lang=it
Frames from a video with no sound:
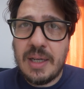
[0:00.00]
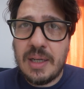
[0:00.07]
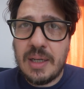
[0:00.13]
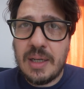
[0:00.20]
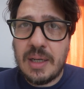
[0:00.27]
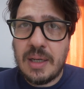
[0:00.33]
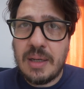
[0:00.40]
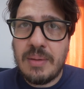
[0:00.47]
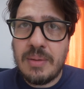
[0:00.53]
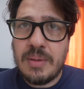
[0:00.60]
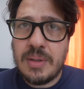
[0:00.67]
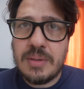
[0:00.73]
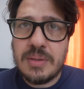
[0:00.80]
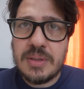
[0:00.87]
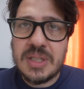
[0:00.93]
eh,
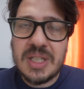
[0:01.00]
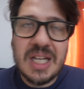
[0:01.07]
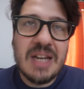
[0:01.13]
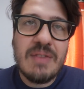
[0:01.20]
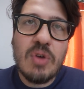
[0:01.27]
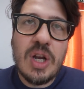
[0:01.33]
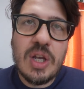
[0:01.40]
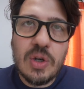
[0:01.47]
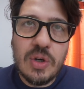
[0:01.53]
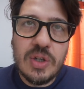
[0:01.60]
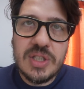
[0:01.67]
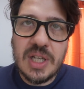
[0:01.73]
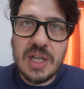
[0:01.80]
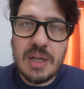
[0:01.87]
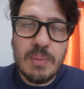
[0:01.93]
scrivo le
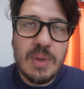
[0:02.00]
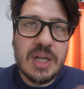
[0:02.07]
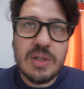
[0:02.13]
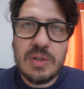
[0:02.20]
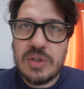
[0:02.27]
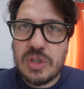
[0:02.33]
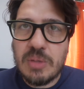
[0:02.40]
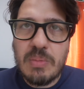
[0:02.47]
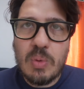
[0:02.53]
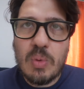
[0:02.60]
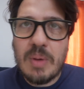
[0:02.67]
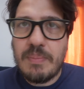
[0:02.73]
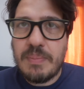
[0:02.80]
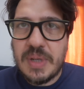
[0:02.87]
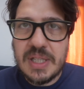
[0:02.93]
cose che riguardano insomma
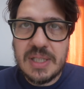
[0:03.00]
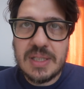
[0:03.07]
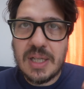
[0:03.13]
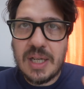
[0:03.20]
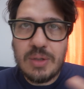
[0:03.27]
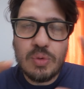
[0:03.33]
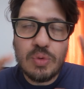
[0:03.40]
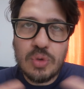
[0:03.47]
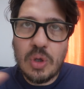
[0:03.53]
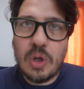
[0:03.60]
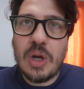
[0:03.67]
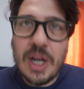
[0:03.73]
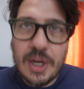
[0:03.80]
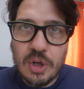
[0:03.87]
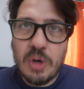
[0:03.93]
One Piece e
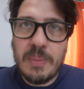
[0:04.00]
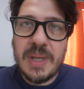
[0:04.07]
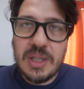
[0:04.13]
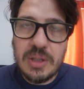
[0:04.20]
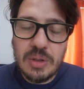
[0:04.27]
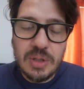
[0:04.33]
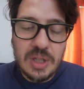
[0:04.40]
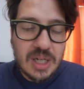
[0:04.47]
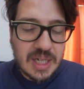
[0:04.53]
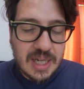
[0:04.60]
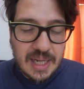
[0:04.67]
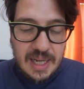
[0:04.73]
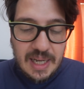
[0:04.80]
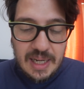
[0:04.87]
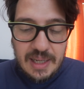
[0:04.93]
tutto l'argomento del
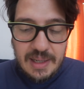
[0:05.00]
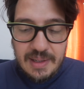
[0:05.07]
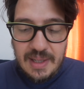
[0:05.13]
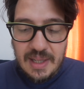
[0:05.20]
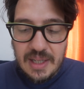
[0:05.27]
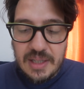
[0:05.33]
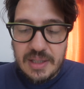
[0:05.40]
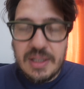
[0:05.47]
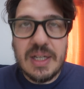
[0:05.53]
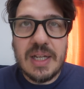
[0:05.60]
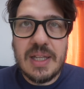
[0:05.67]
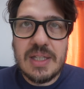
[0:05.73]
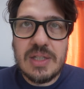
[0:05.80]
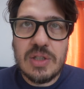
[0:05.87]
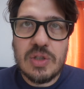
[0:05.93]
canale di
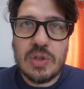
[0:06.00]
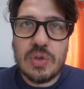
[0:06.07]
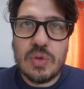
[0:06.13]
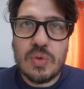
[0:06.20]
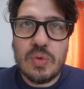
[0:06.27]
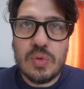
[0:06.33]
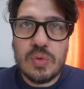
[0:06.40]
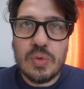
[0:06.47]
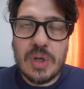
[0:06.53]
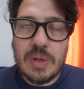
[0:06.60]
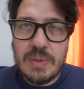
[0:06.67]
Redazione Sottocultura.